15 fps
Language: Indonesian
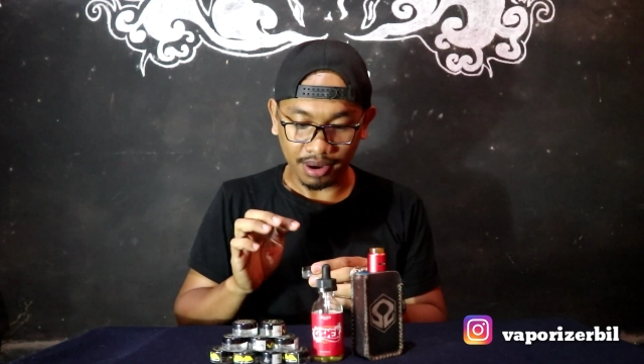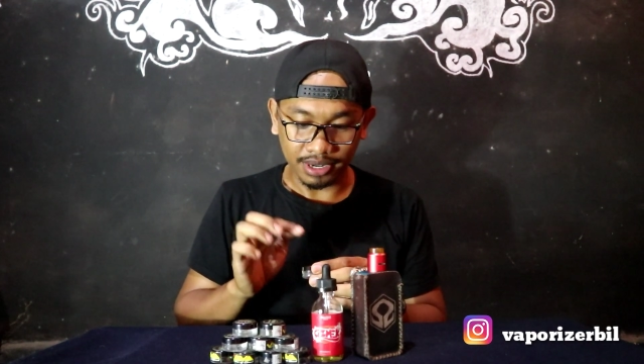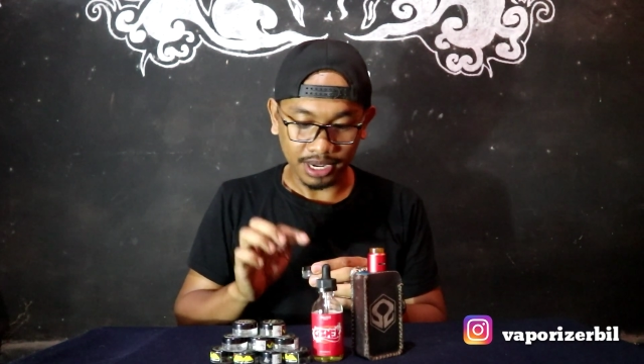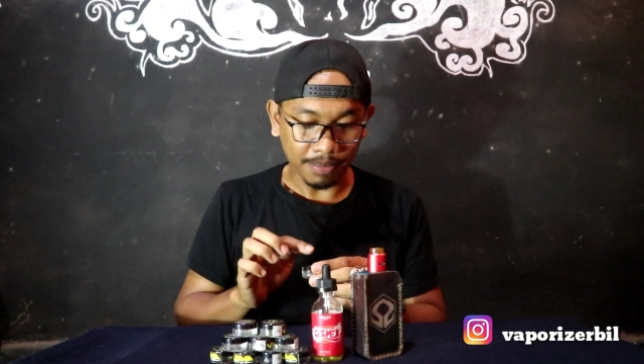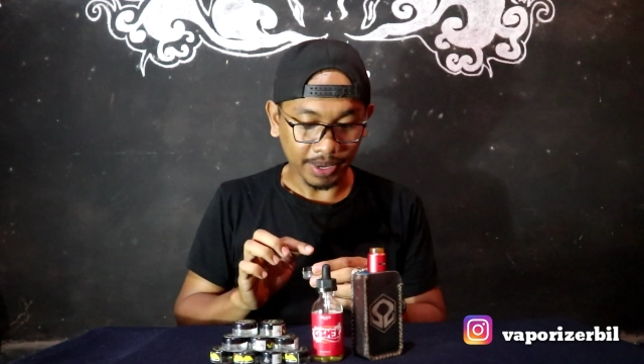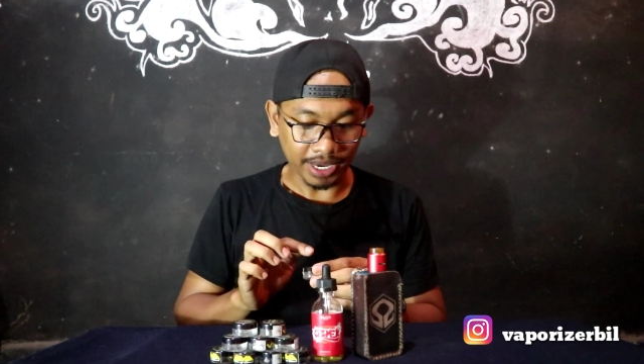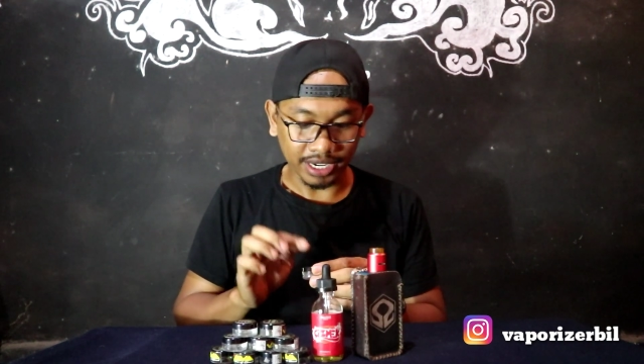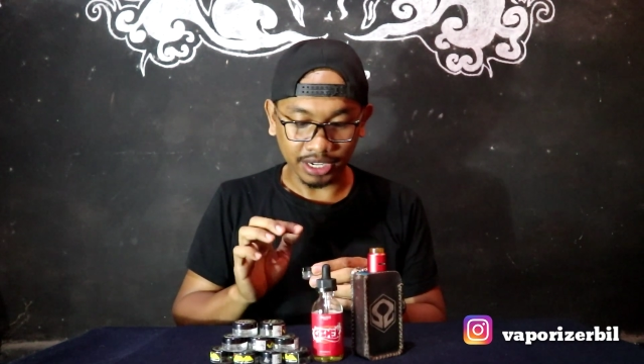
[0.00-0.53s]

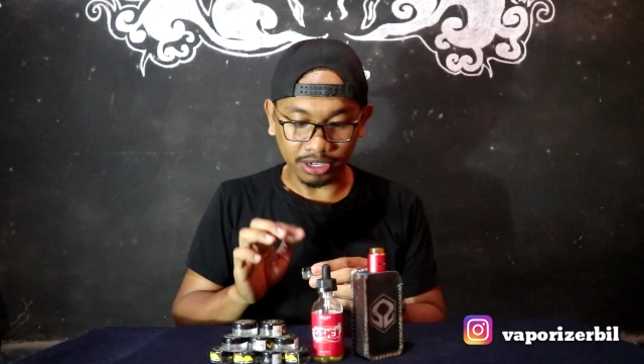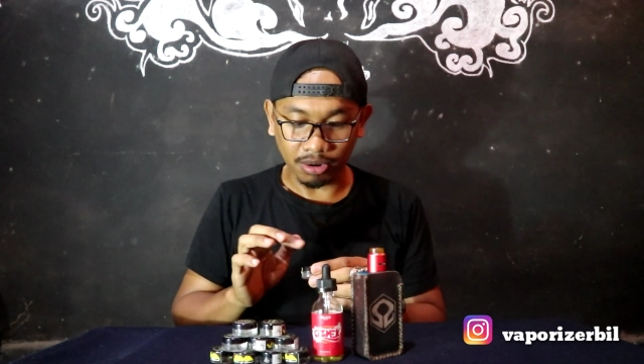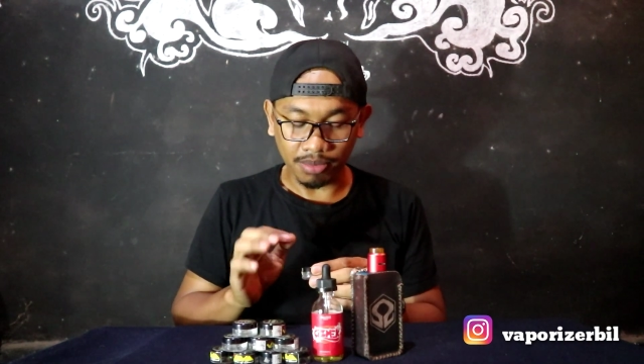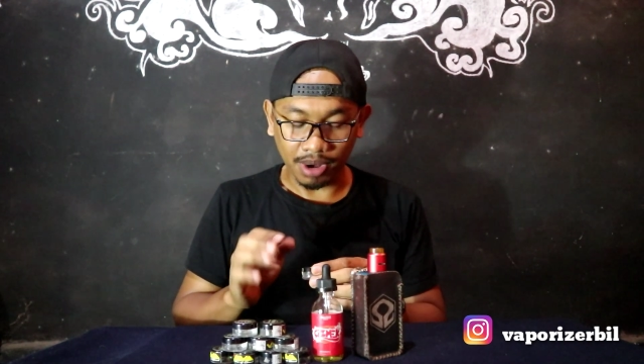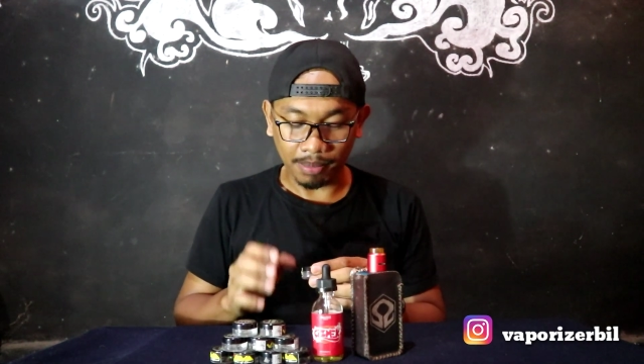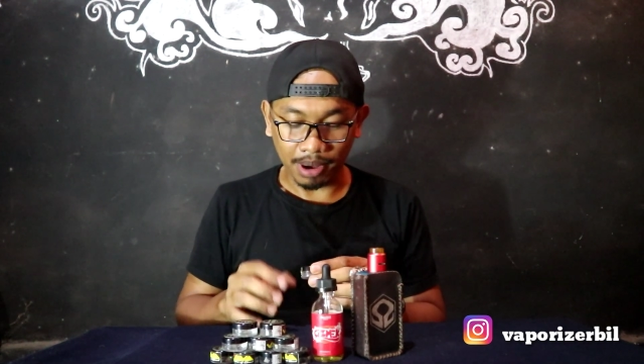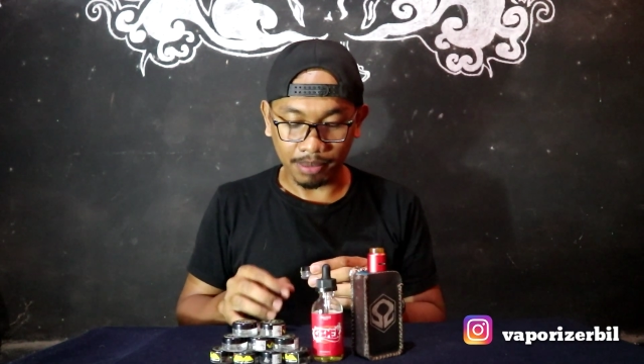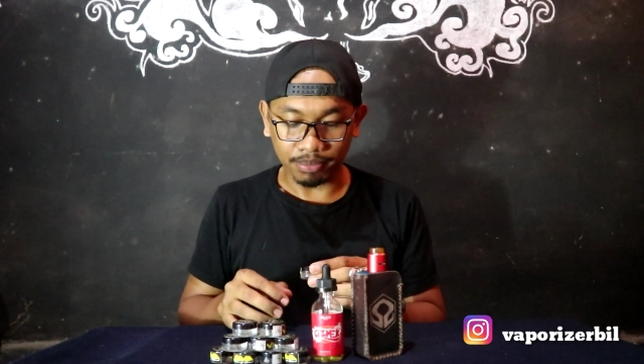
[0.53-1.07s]
dia pakai Nikrom
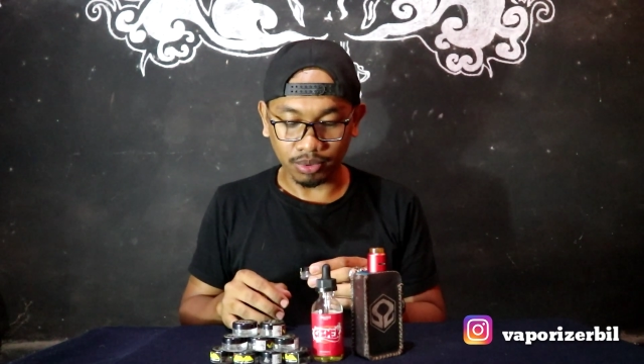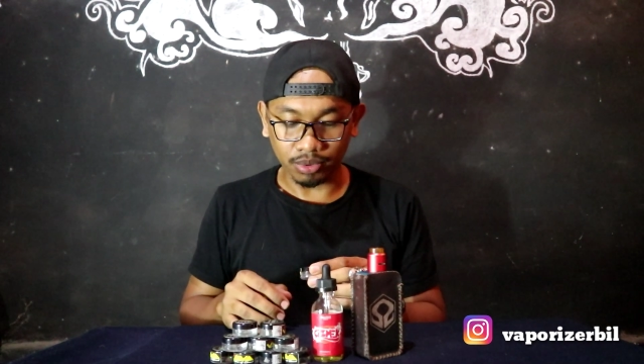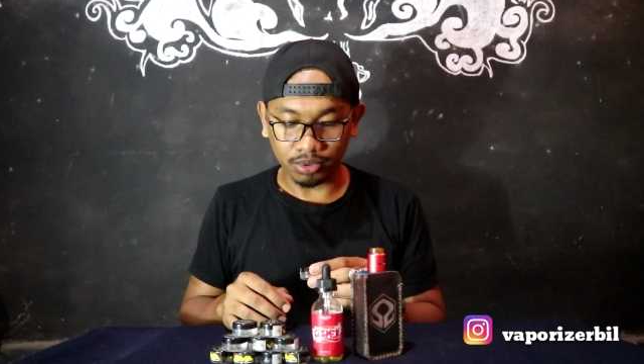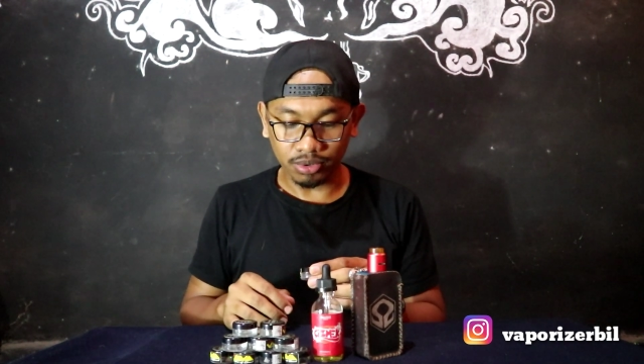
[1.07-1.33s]
80